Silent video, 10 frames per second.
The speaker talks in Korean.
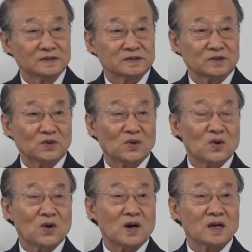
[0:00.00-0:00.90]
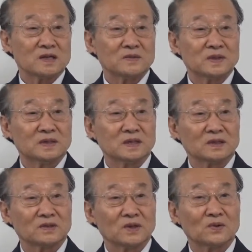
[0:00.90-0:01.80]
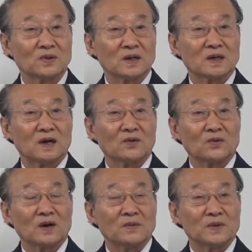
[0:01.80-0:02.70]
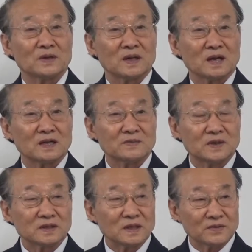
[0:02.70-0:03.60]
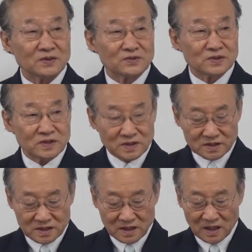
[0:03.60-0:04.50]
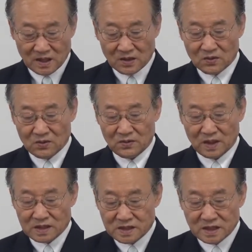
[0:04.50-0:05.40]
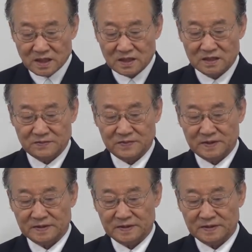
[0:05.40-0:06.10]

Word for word: 그리고 하나님의 언약대로 우리가 강구하면 하나님 응답해 주실 것이라고 확신한 것입니다.